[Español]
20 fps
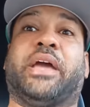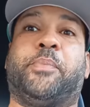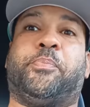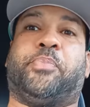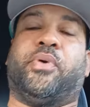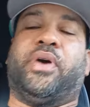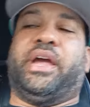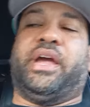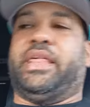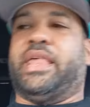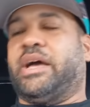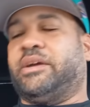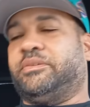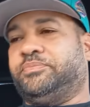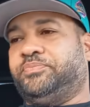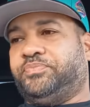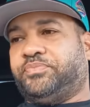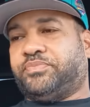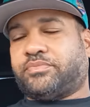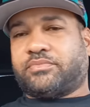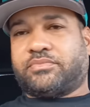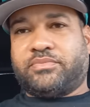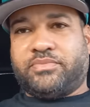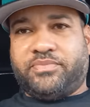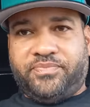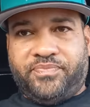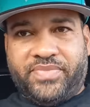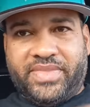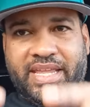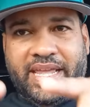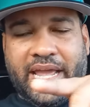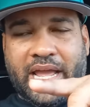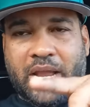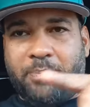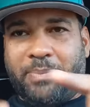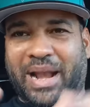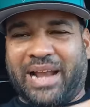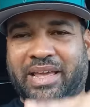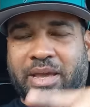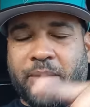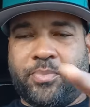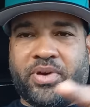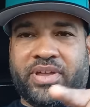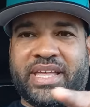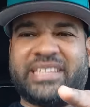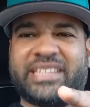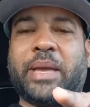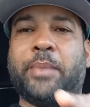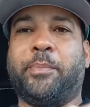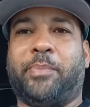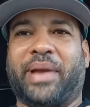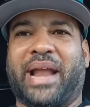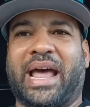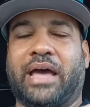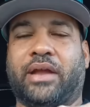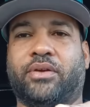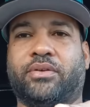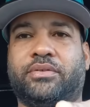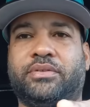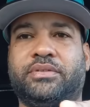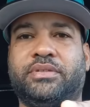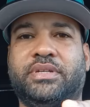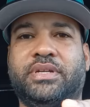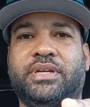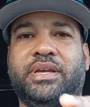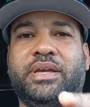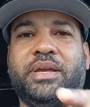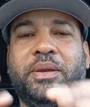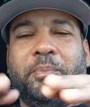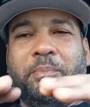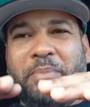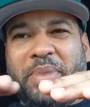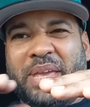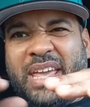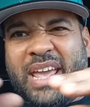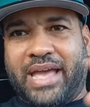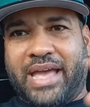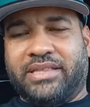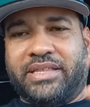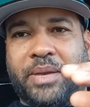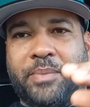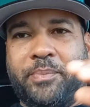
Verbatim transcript: que pueda, el para que pueda es temprano. Bien